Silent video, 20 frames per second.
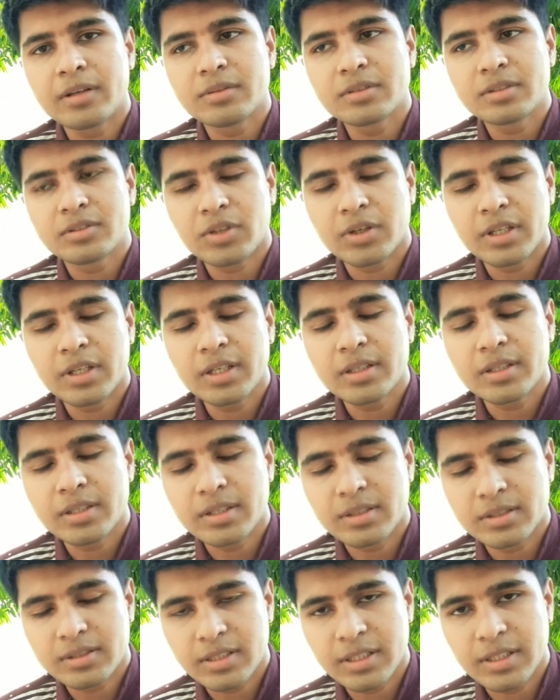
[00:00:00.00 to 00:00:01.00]
সরি
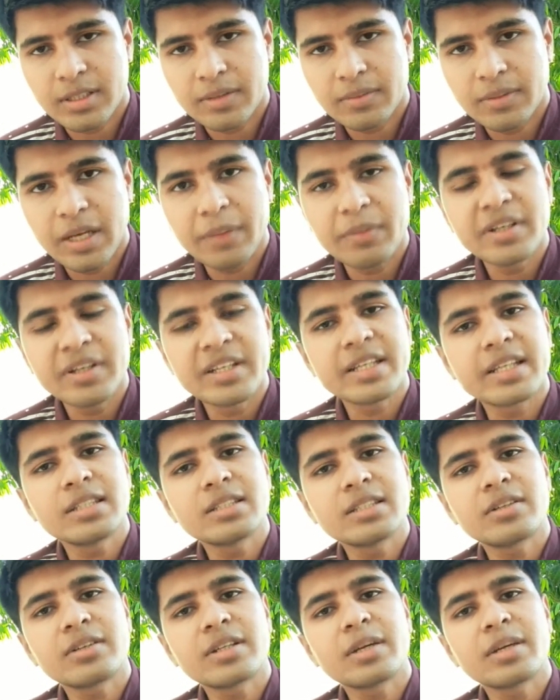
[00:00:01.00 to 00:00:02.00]
যে এমিলি
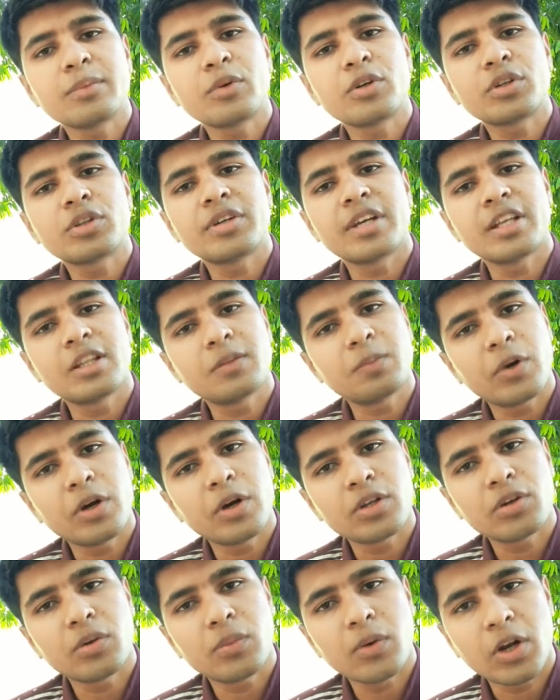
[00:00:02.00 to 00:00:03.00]
ডিকিনসনকে মূলত ডেথ
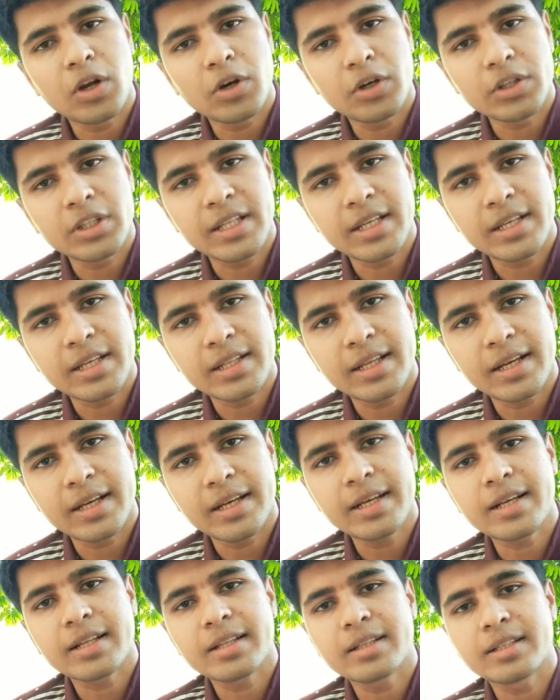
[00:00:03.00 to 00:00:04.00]
পয়েটও বলা হয়ে থাকে
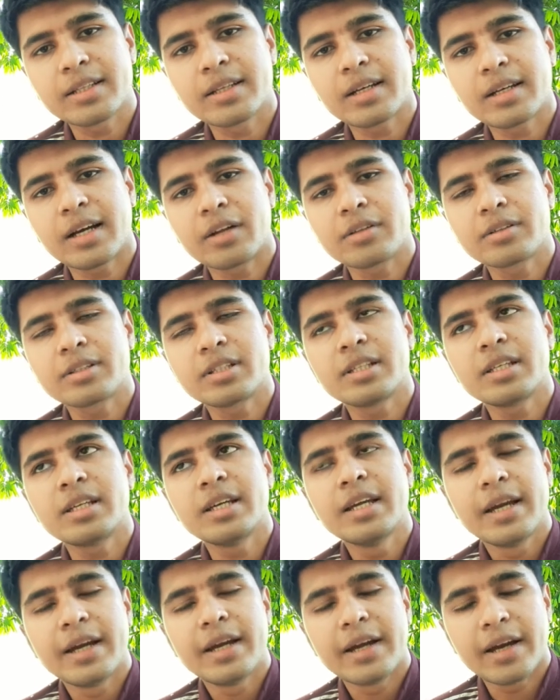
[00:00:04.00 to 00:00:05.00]
তিনি কারণ তিনি
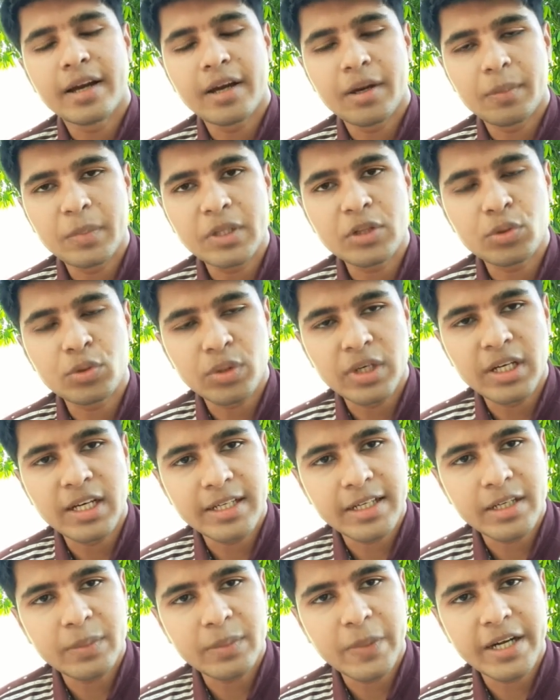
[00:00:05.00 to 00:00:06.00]
মৃত্যু
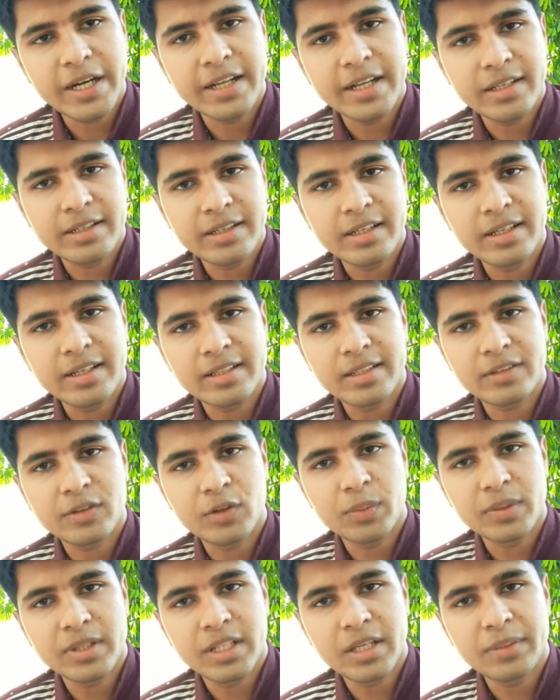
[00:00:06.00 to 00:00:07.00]
রিলেটেড বা ডেথ রিলেটেড
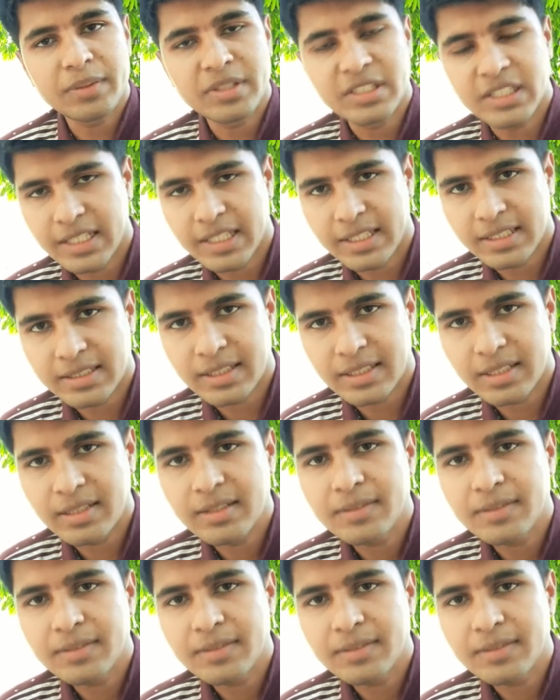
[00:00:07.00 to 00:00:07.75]
কবিতায় বেশি লিখেছেন